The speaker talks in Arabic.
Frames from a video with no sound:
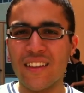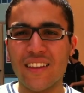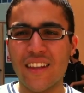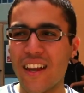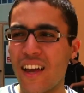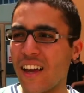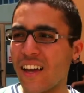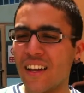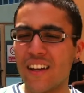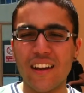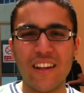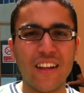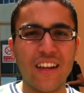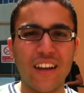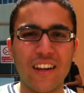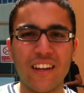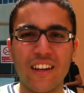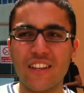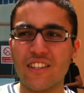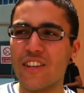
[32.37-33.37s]
تاني حاجه ان
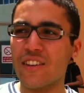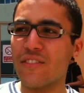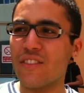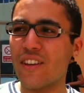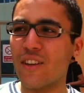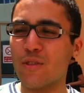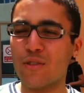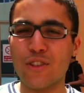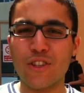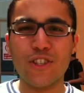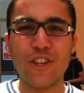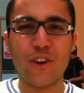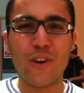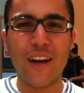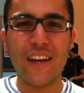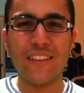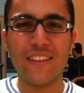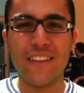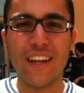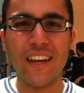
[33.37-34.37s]
يعني انا شايف ان لو 12
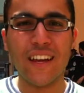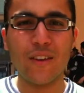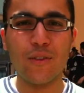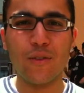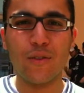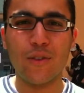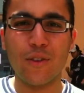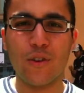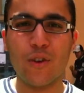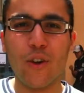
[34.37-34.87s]
واحد دخلوا